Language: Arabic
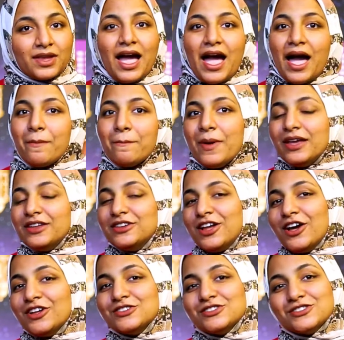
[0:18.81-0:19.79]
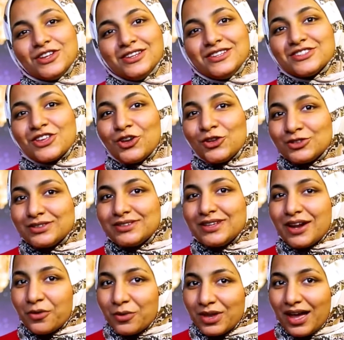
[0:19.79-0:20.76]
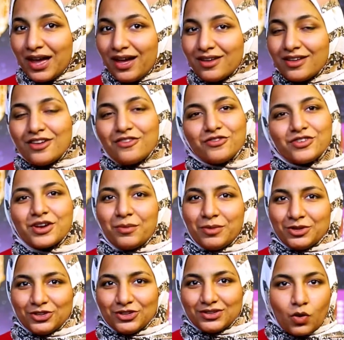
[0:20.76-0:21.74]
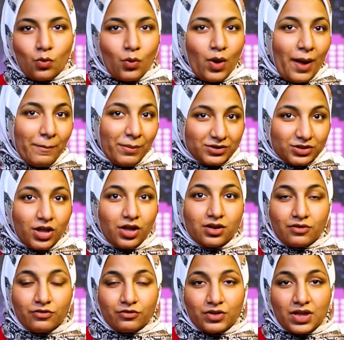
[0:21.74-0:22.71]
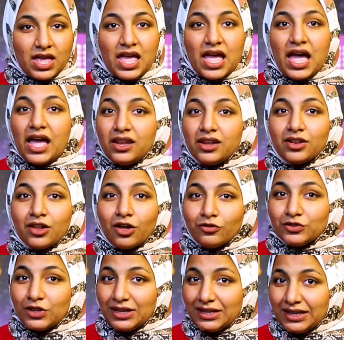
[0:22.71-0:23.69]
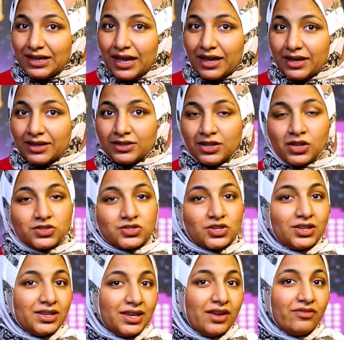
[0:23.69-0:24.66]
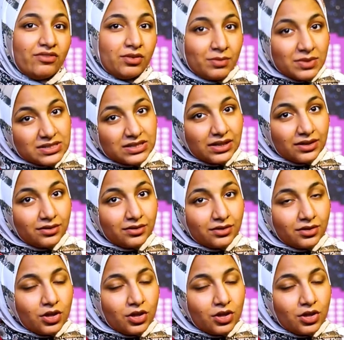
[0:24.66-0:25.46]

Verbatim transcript: حابة إنها تصلي صلاة التراويح في رمضان وحابة تعرف هل الأفضل ليها إنها تصليها في المسجد